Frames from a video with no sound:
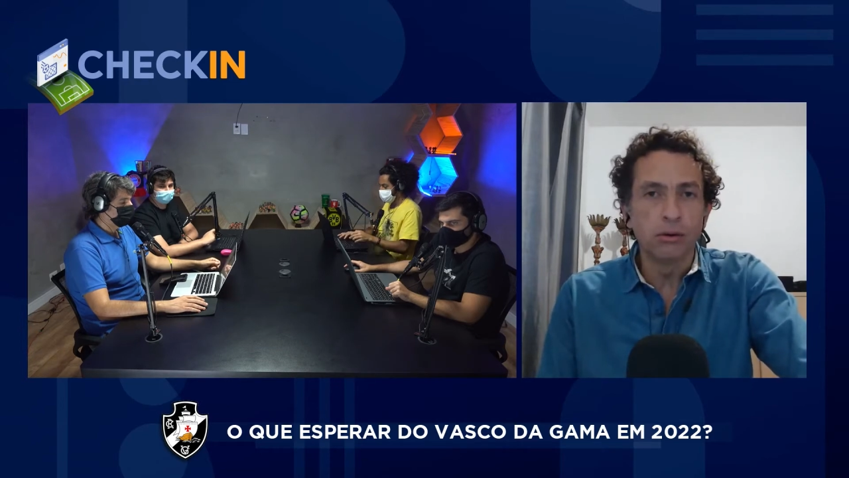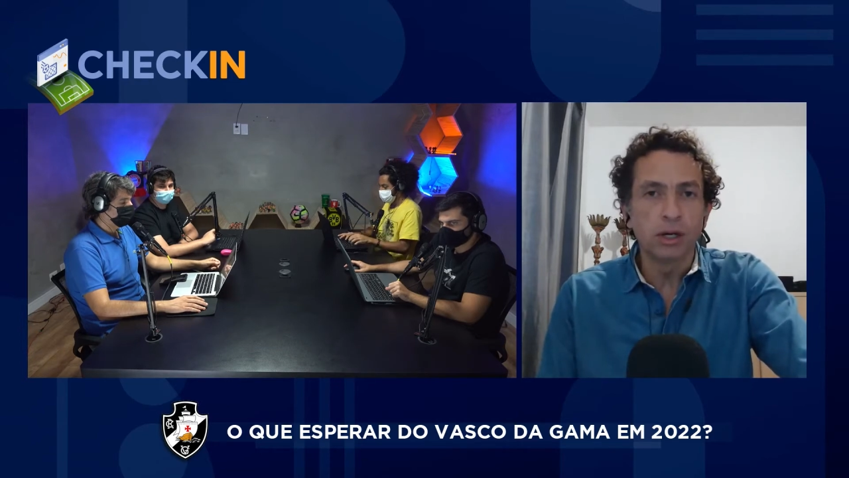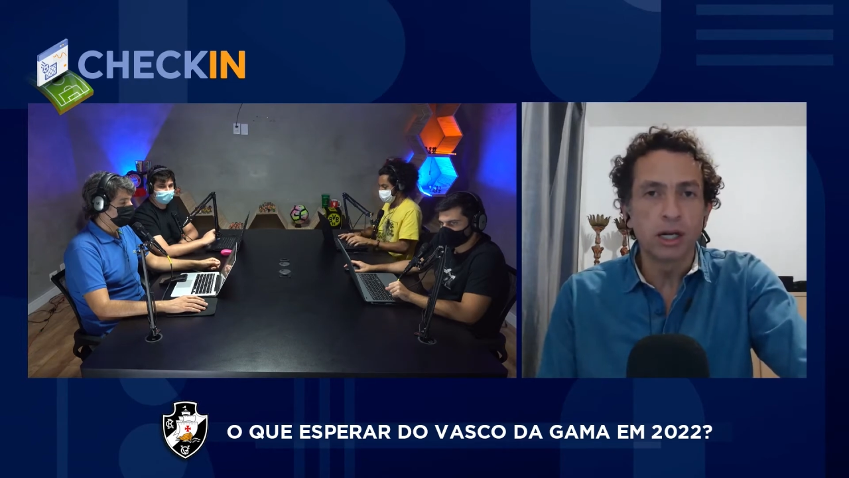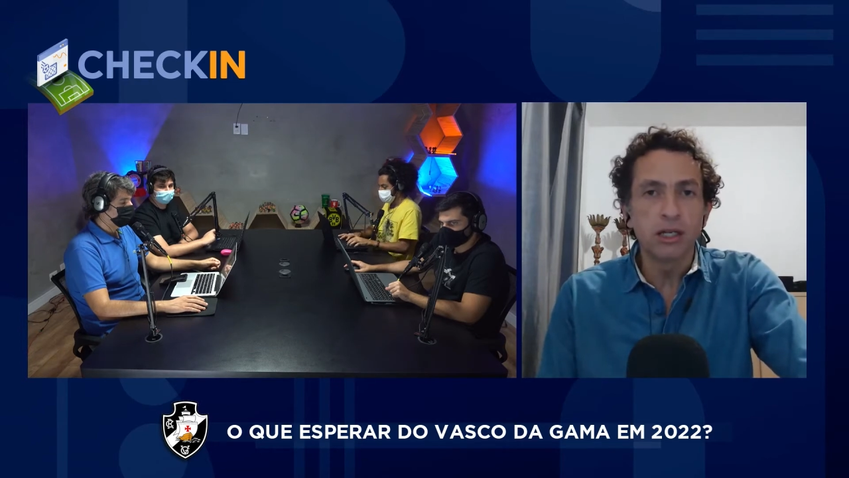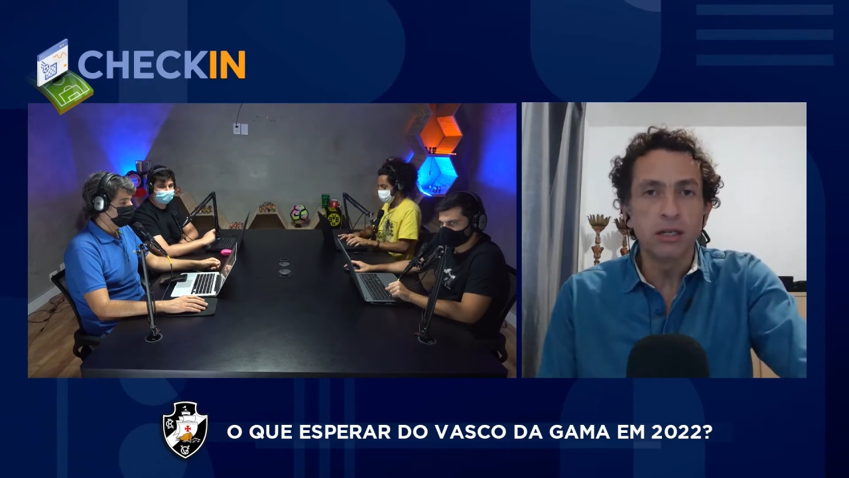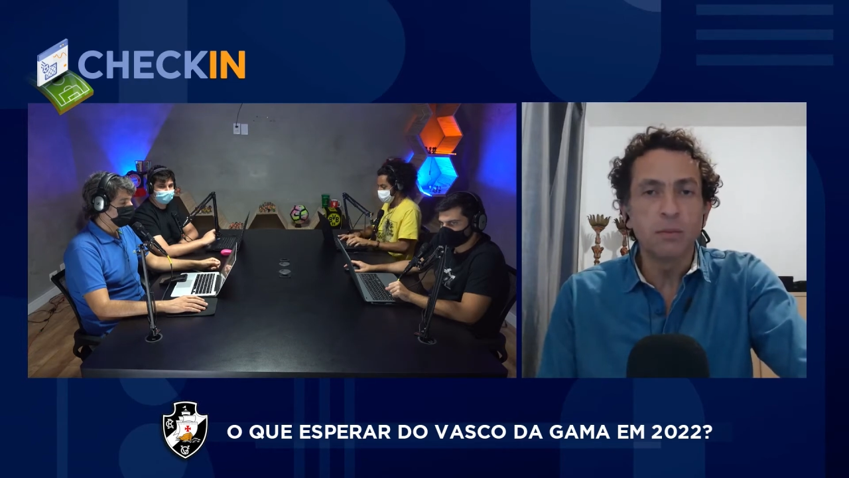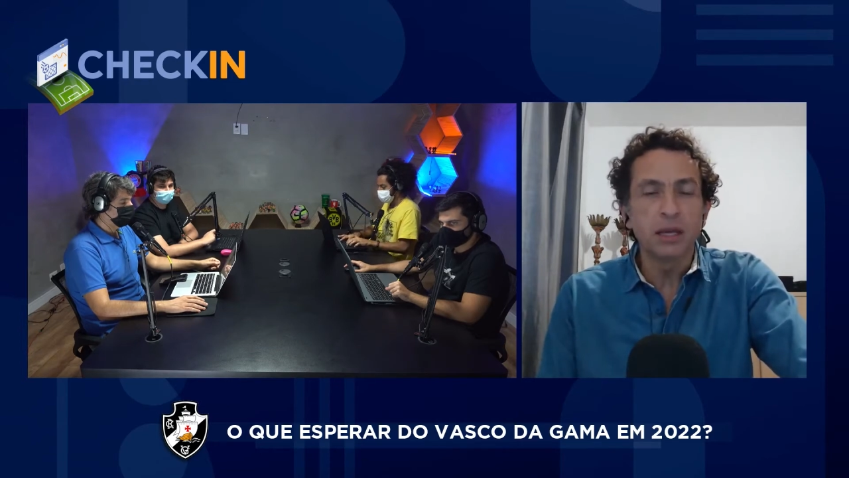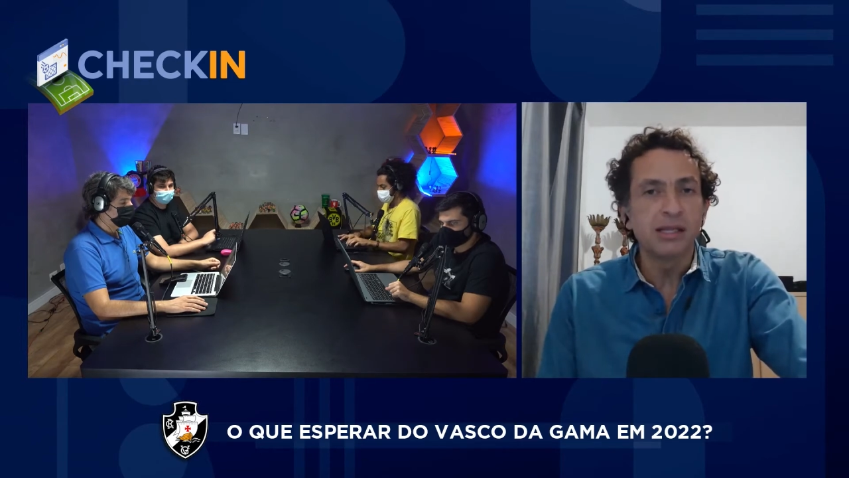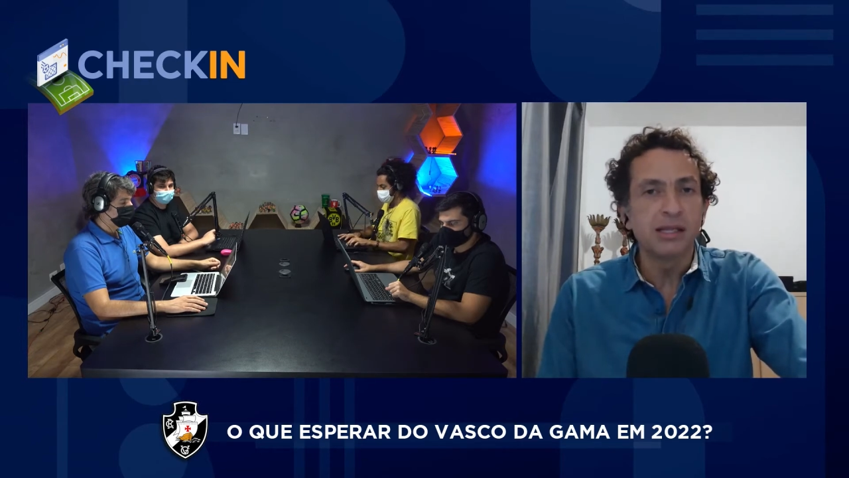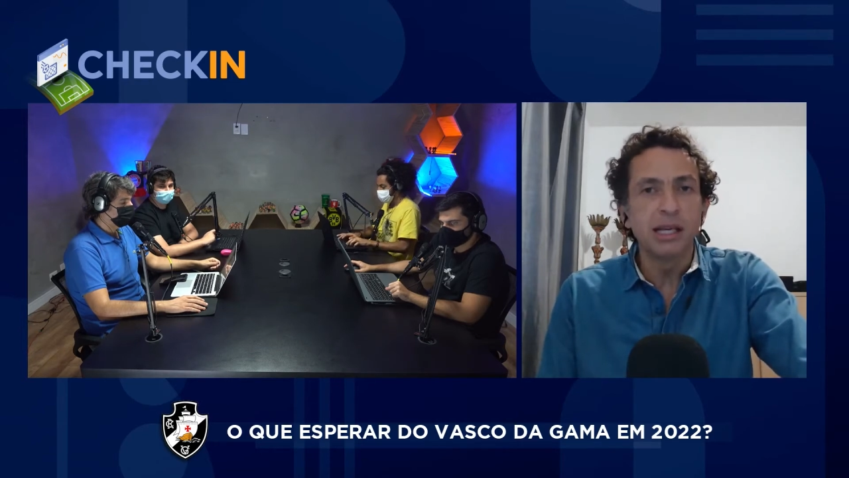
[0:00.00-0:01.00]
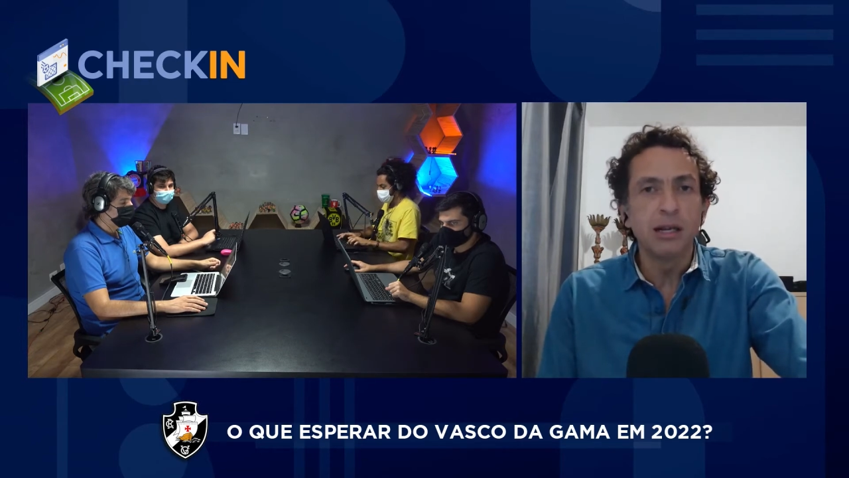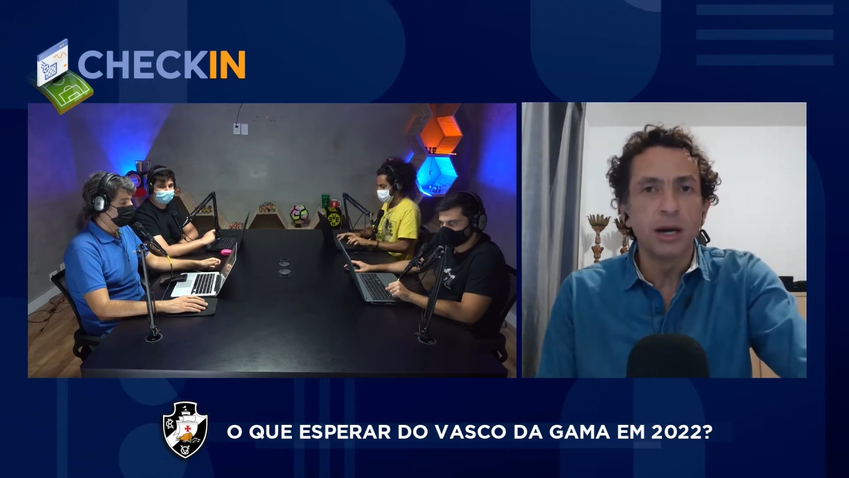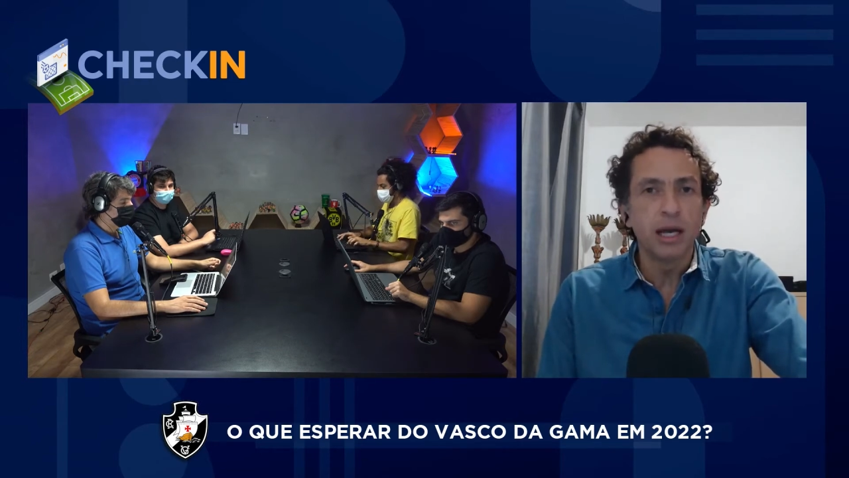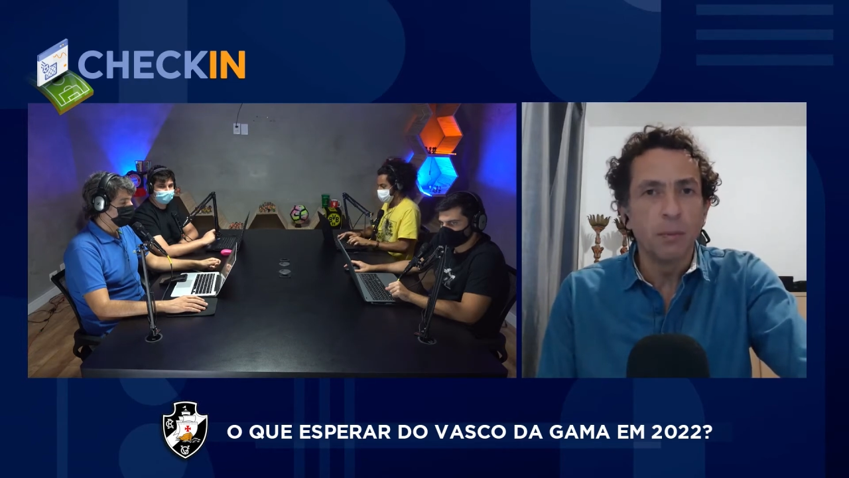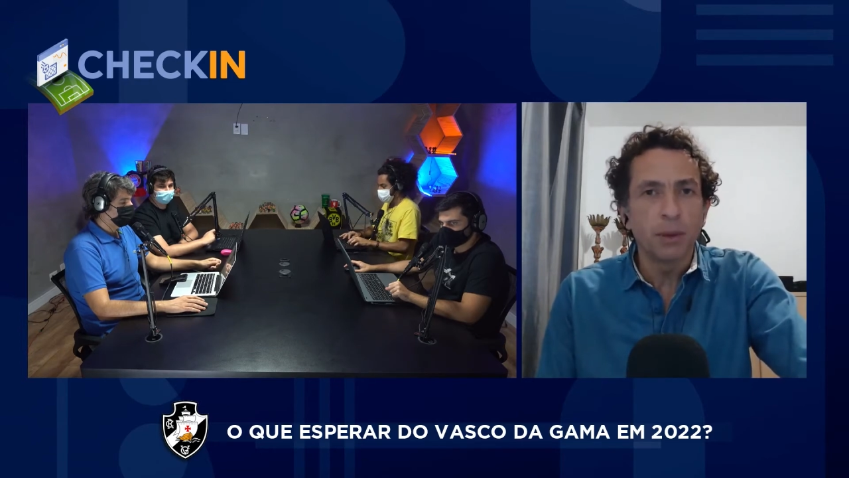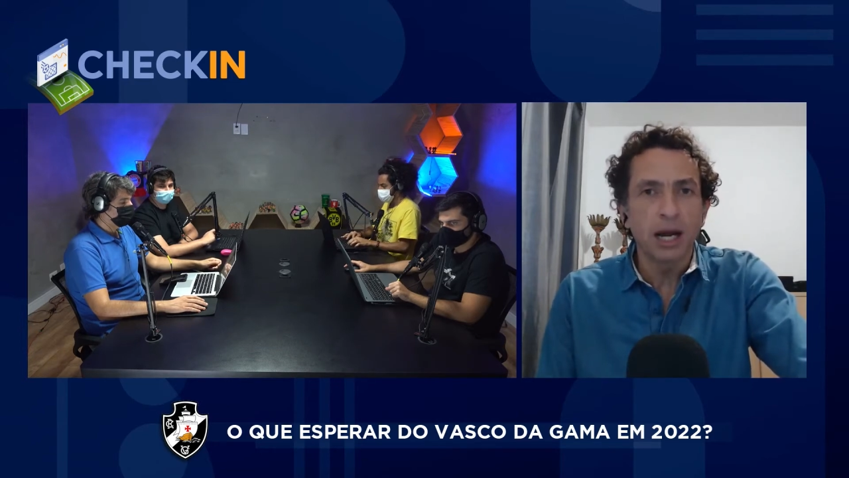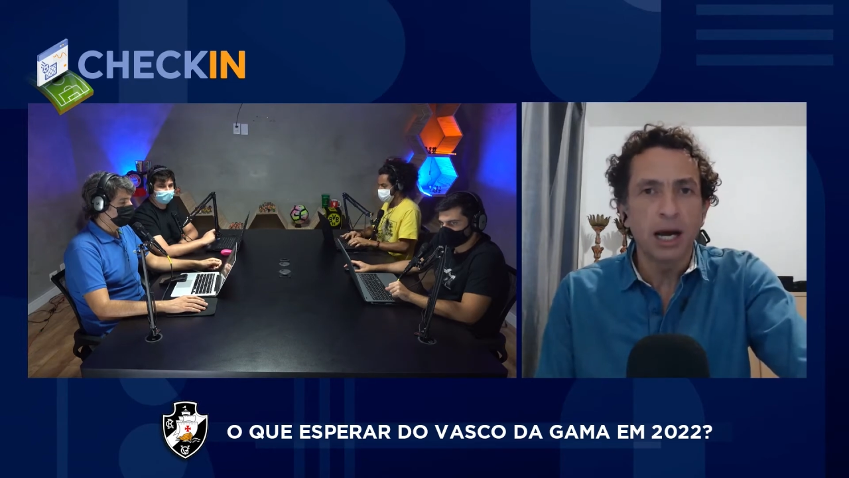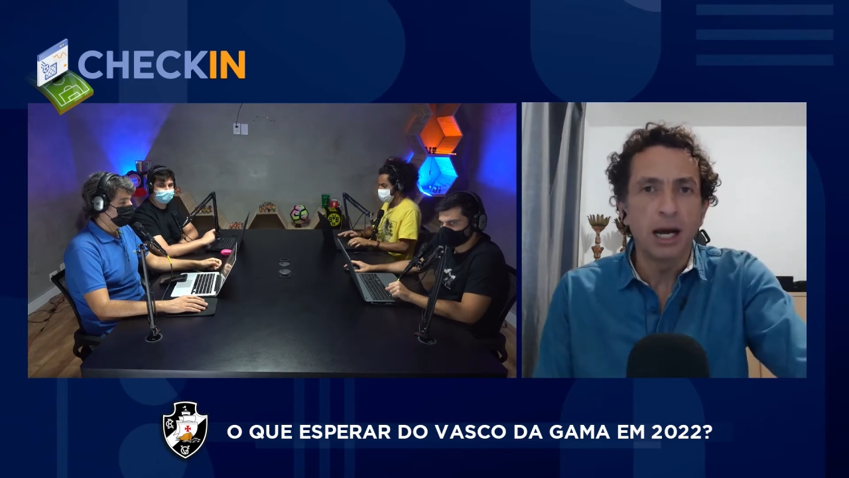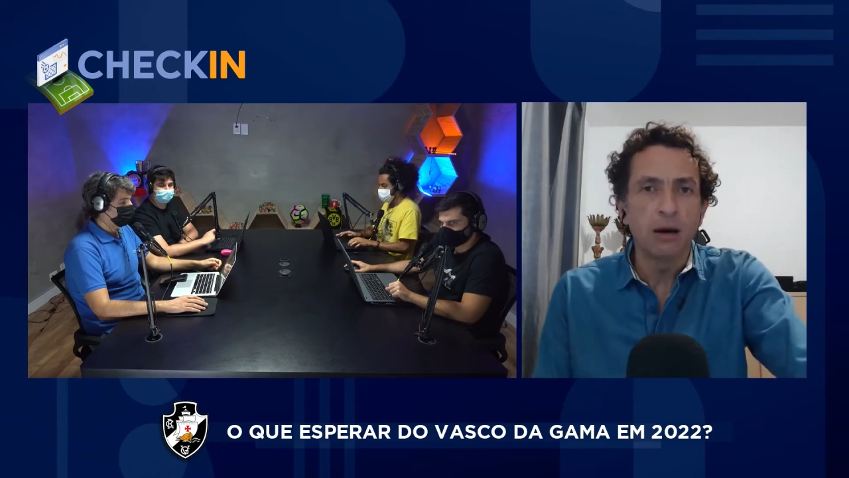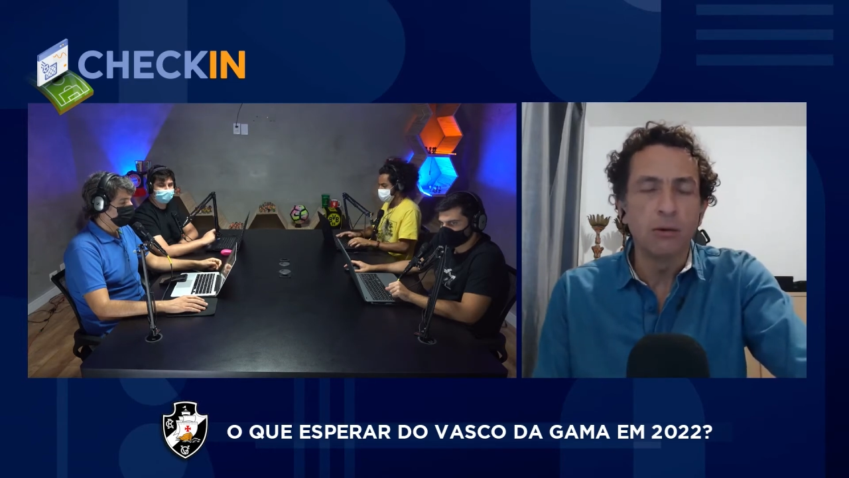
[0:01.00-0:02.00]
o grande empecilho aí
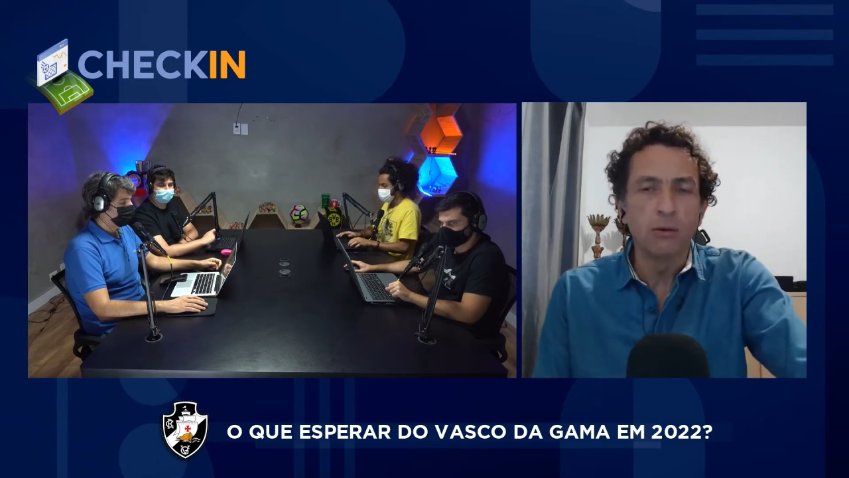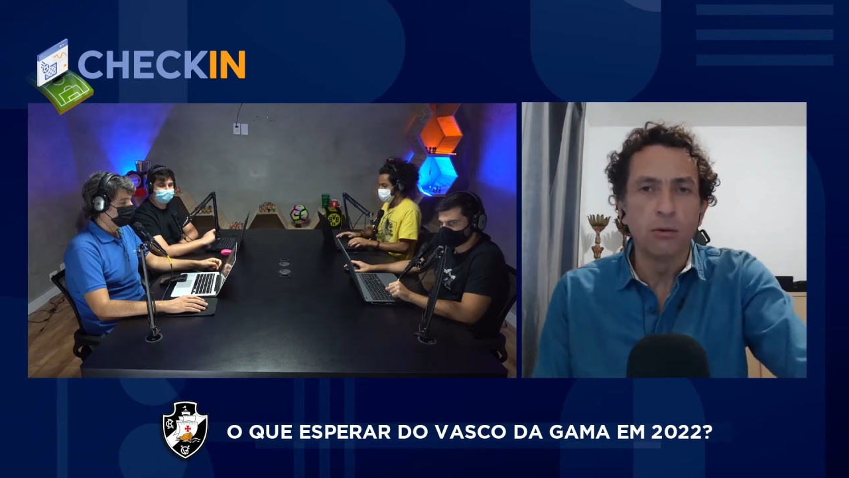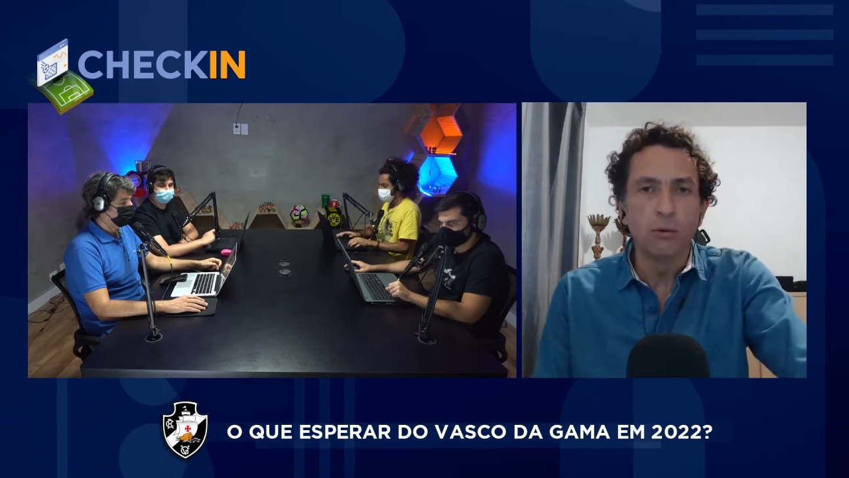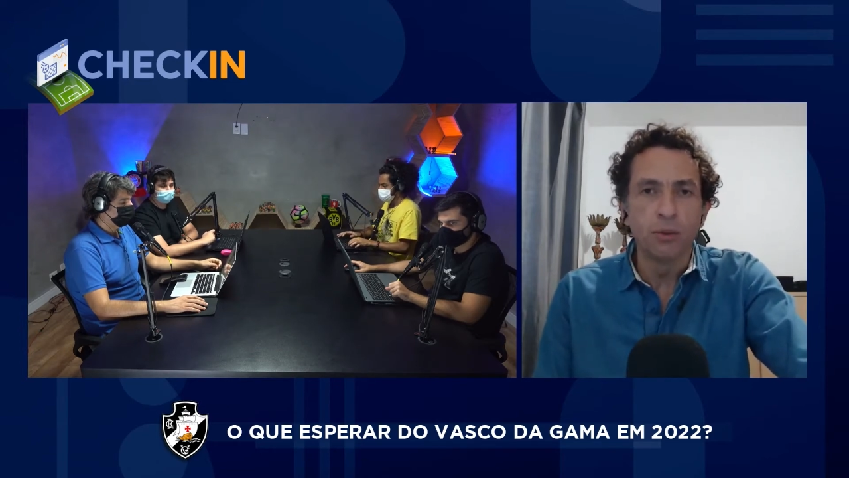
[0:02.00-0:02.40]
para um,